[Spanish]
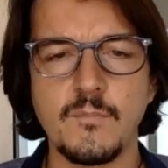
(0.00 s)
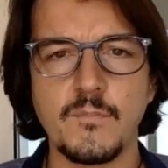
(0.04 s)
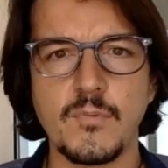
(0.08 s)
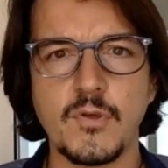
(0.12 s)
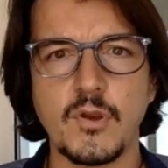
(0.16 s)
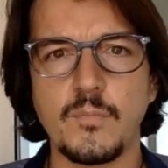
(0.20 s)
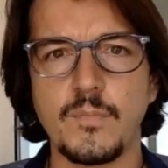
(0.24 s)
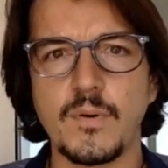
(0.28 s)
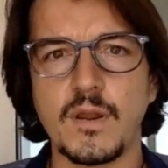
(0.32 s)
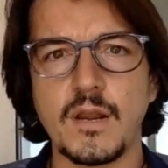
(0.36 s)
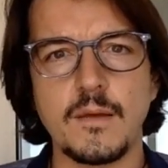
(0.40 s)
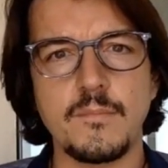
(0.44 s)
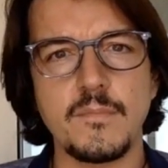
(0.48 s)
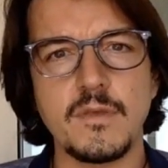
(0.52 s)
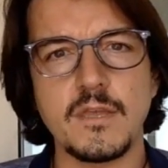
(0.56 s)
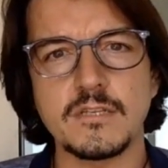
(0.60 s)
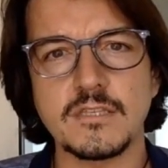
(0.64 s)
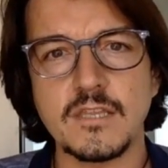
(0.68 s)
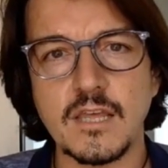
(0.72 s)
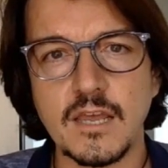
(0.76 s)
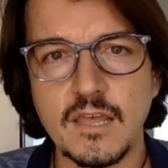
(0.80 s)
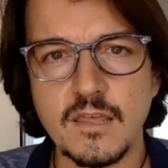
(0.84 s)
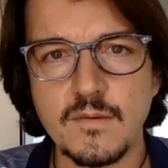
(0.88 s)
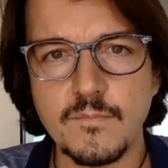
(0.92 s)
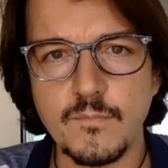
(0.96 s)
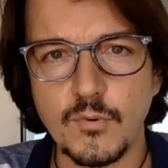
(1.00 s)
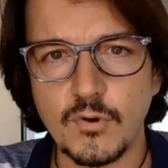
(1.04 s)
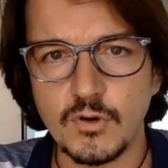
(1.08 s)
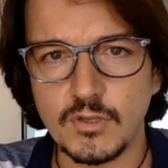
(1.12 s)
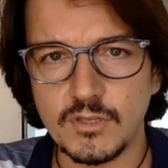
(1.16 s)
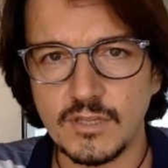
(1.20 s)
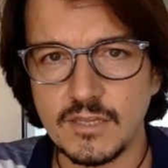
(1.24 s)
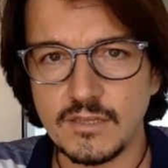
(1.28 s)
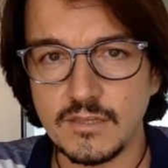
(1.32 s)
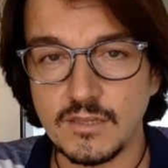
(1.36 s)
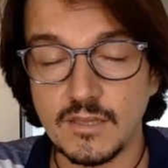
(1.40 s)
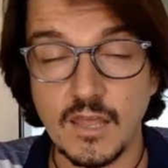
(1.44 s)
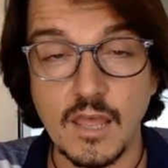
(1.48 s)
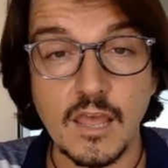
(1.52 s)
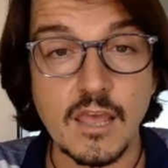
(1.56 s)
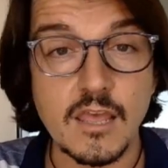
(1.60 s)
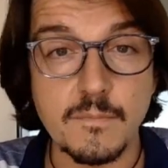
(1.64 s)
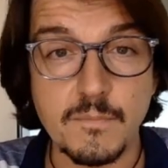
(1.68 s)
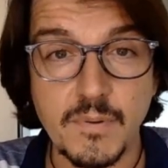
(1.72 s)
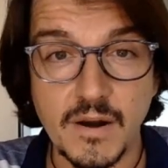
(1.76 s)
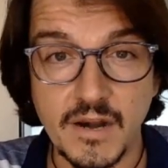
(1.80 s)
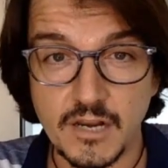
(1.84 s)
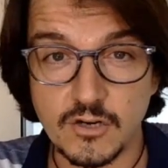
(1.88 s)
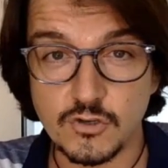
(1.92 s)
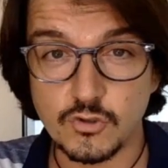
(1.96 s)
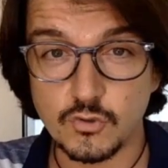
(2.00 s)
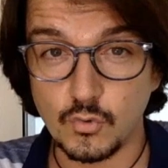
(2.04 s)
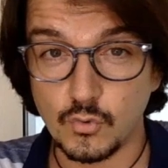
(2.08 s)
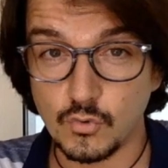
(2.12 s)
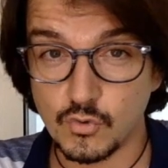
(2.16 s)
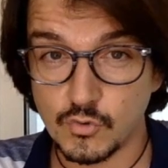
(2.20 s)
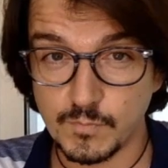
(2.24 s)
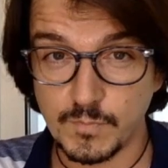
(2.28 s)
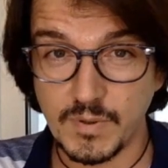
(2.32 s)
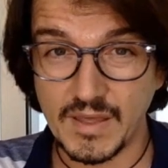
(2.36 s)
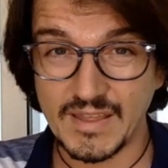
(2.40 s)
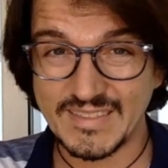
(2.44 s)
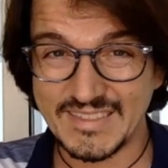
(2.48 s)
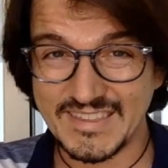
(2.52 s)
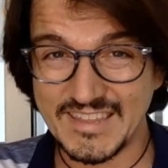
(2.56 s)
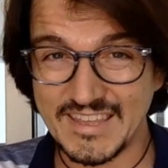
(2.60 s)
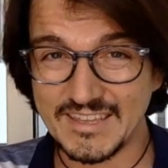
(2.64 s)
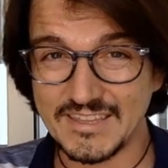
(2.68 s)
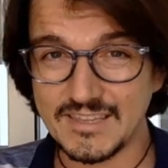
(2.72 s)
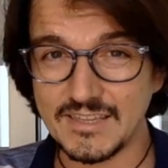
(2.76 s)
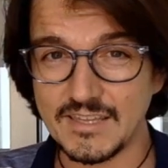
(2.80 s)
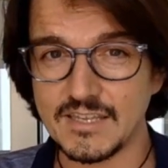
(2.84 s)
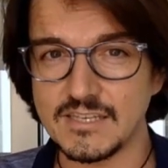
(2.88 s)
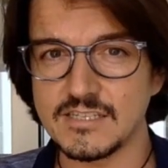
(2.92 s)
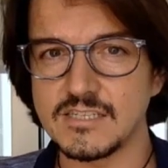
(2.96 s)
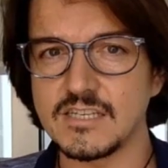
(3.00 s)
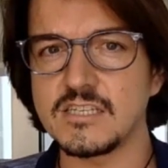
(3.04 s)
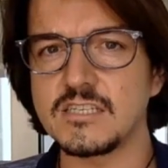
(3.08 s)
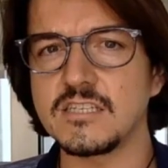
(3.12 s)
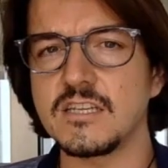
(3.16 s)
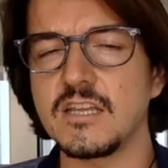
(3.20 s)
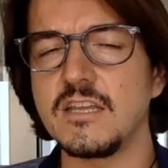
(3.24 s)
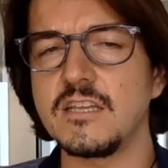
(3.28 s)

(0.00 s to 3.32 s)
pero para mí es tan importante y para tus pacientes